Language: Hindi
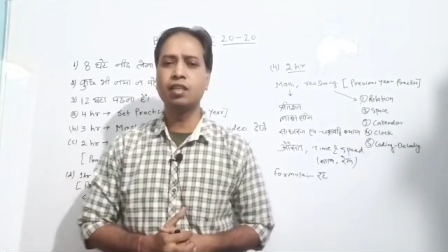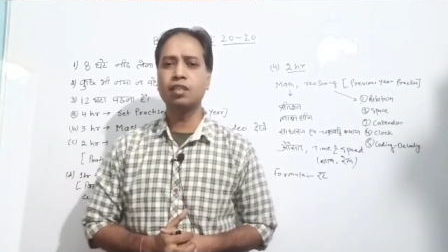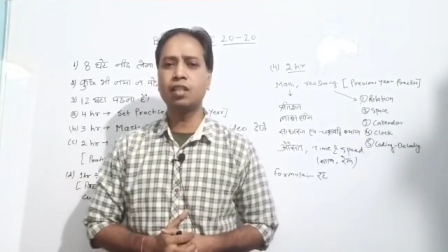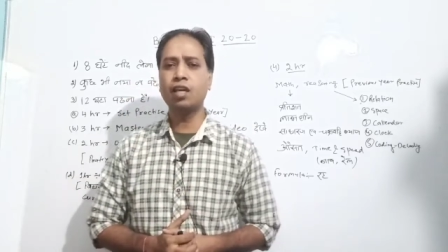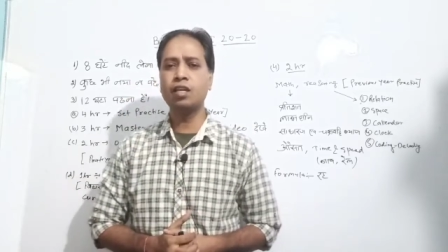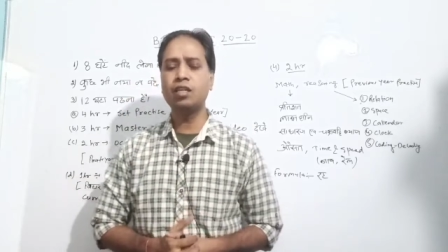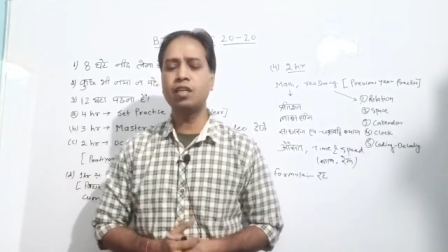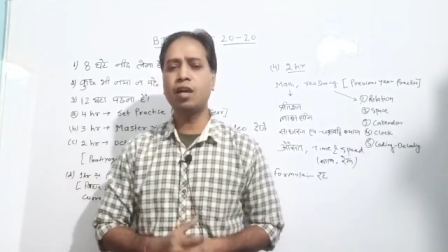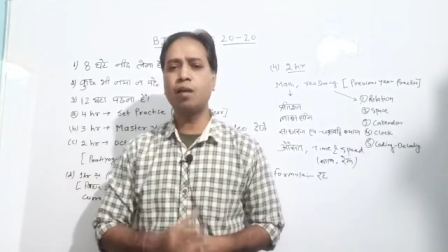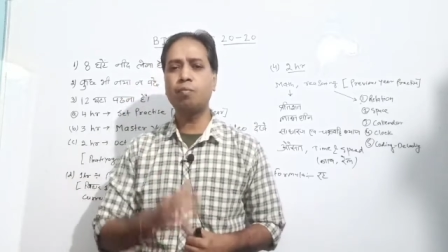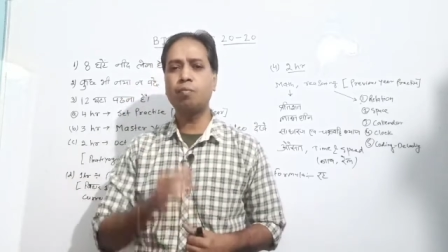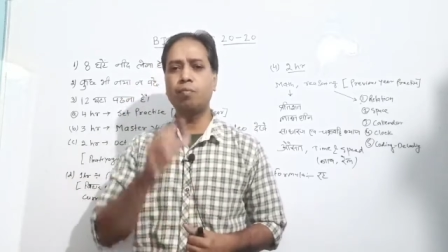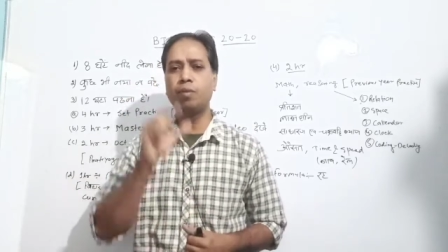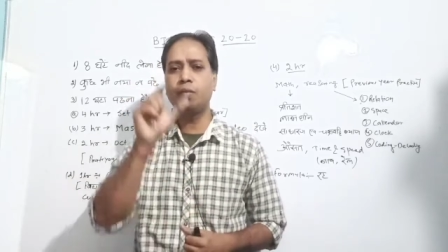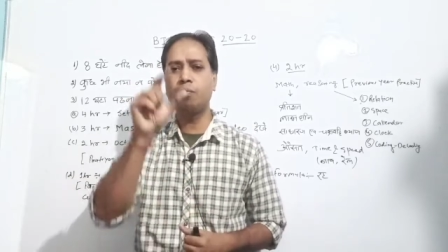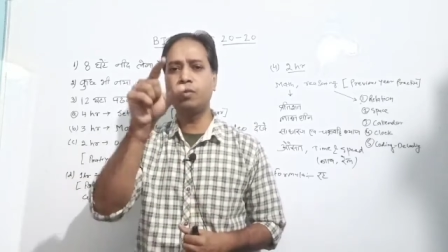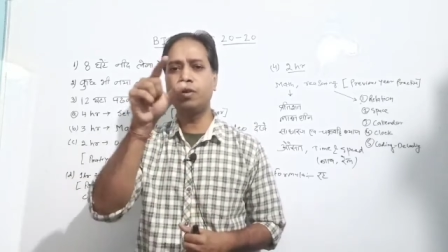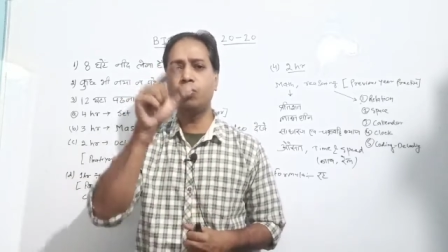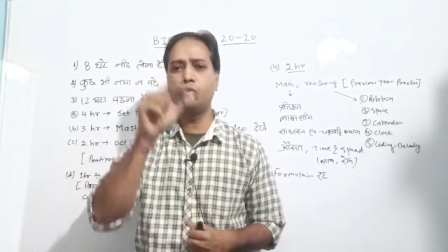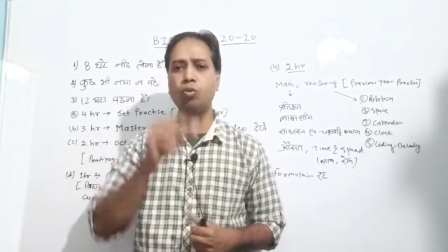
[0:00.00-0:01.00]
ताकि आप
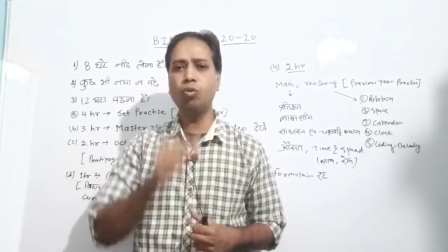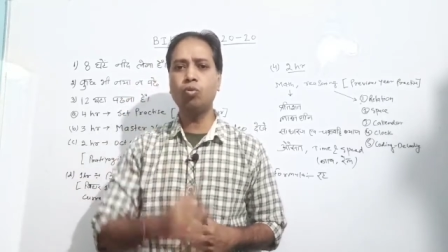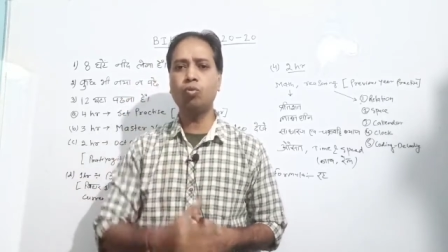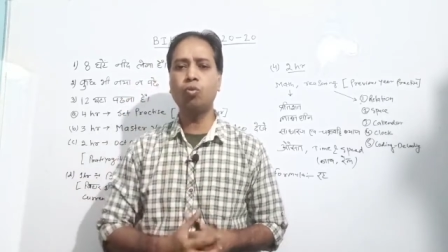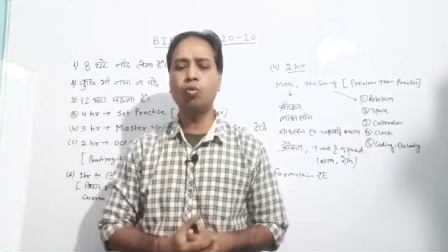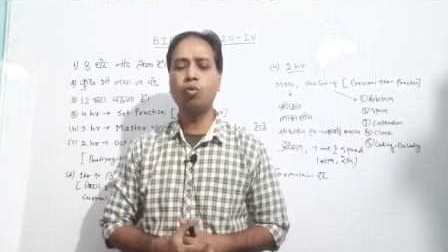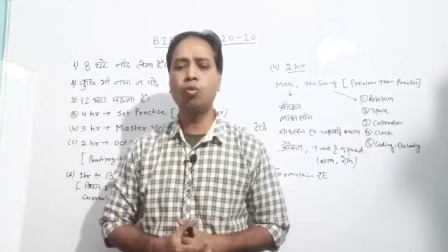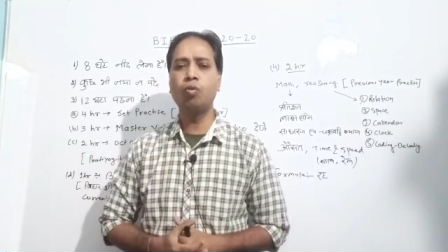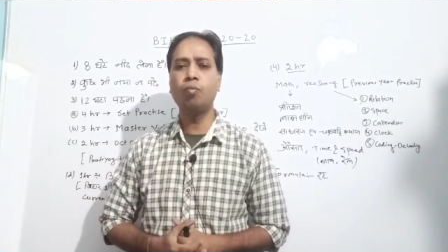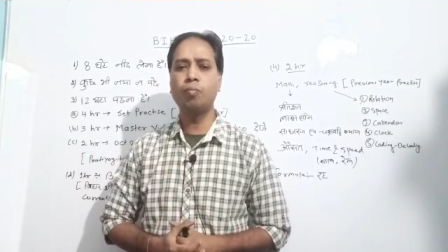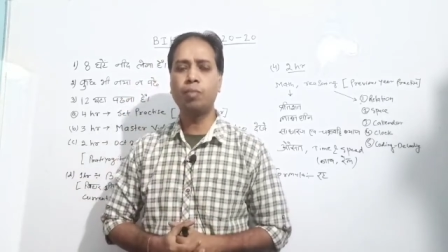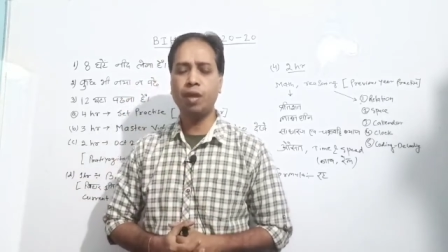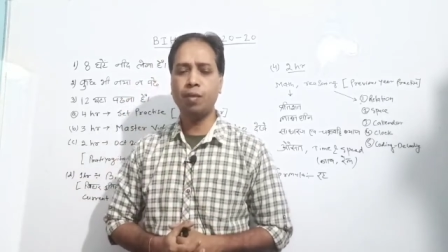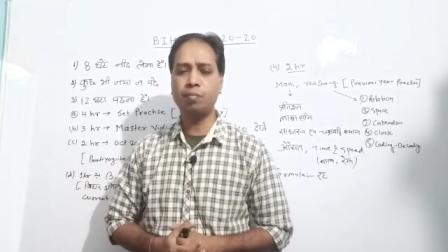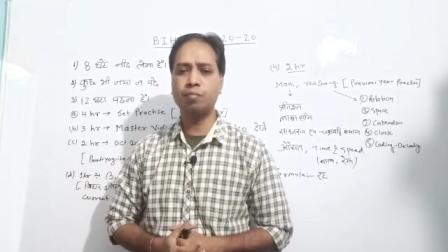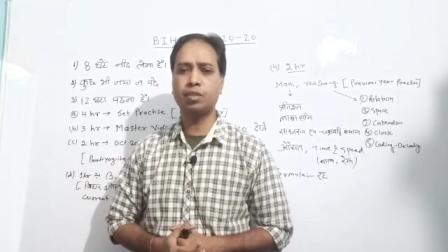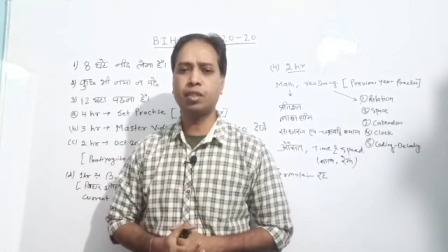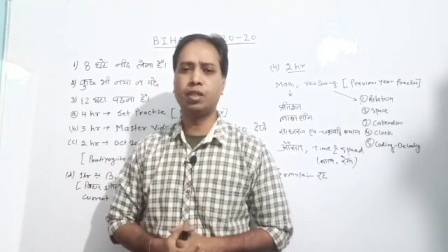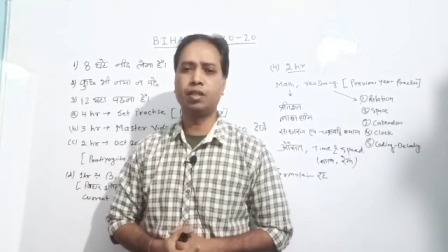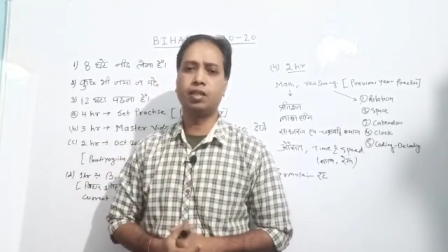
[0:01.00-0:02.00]
अपने गोल को
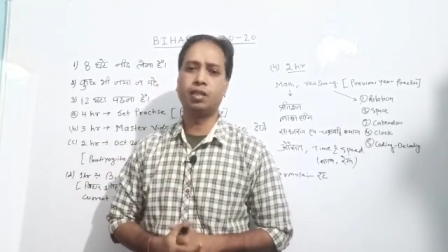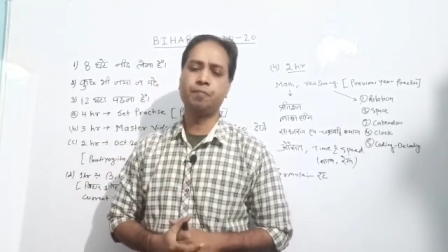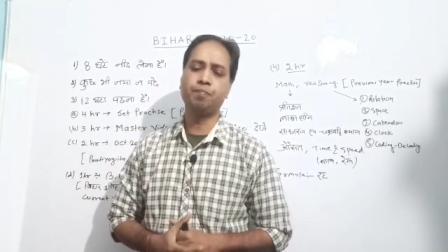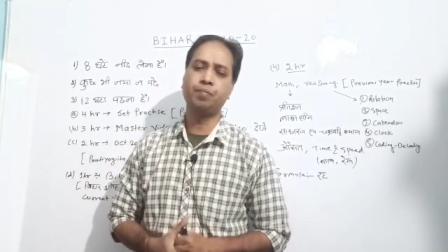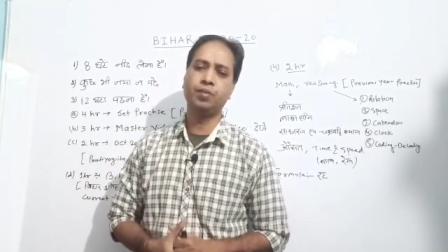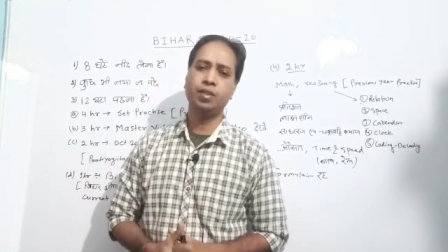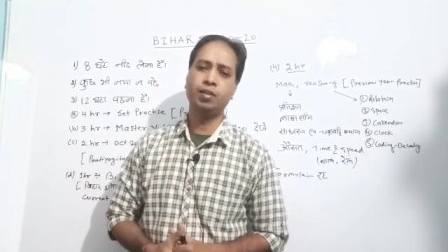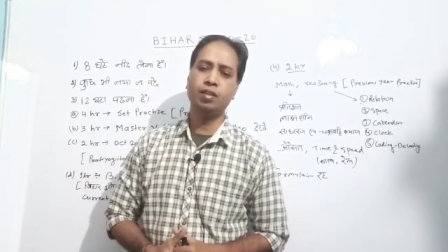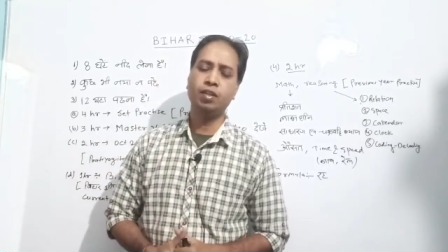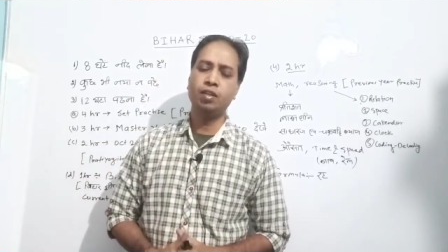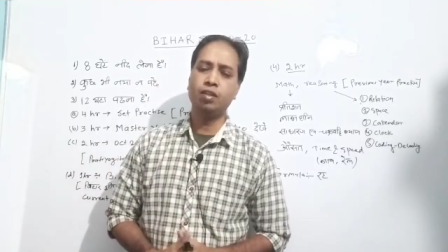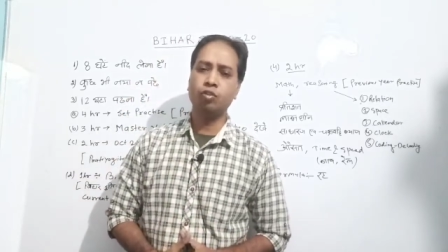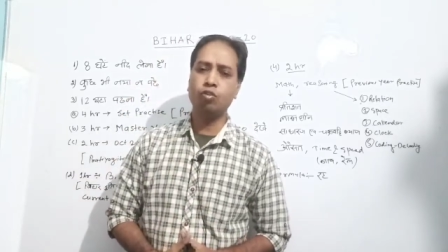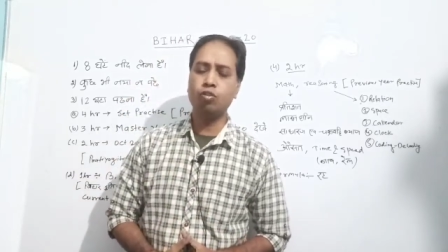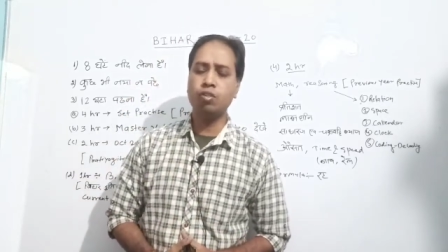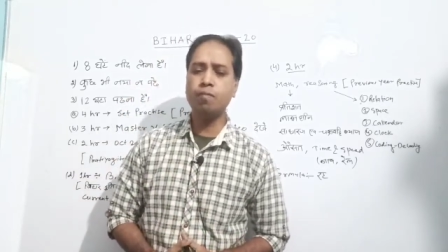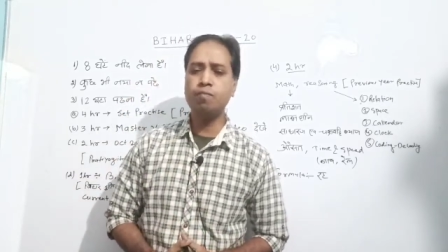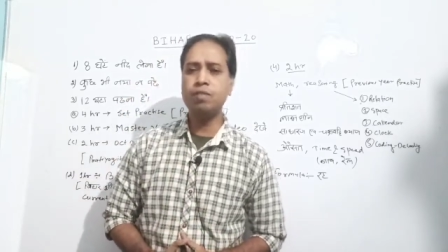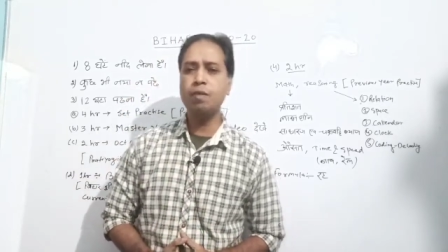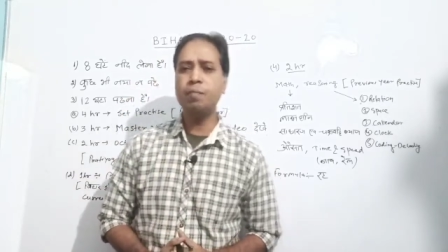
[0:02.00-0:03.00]
प्राप्त कर लें तो
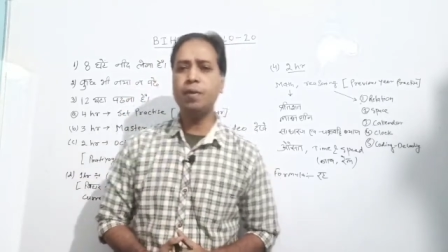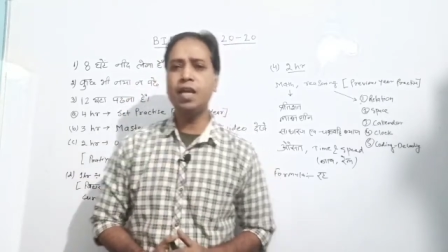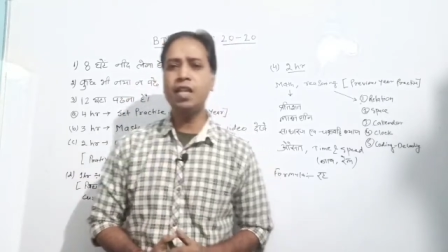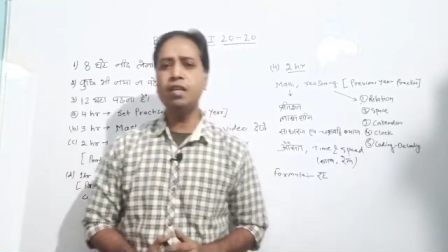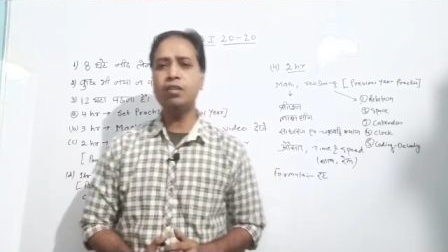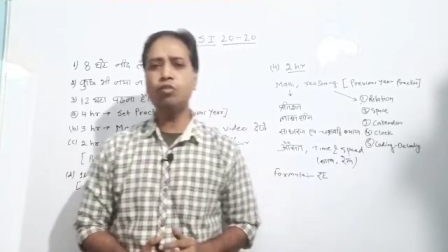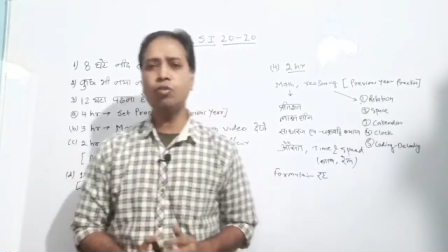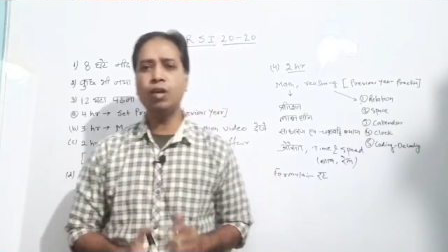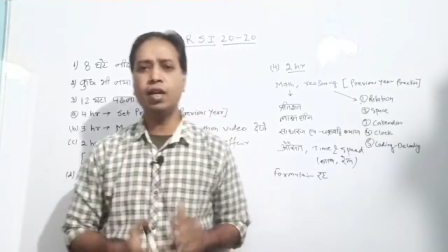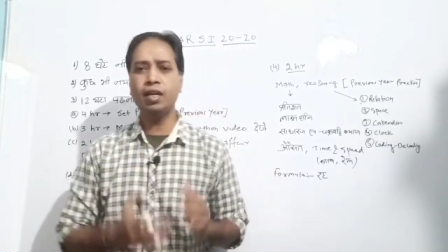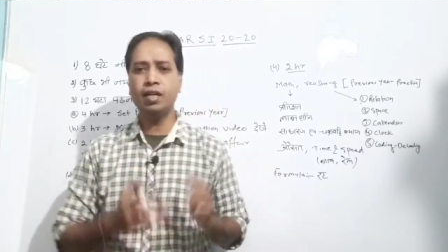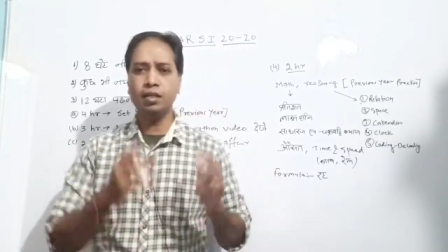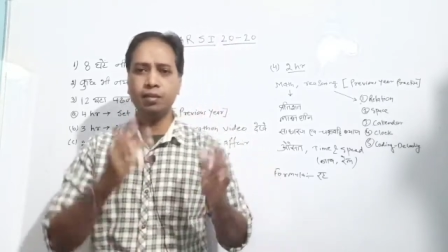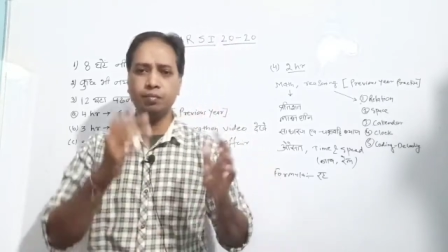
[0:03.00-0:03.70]
सबसे पहले जो है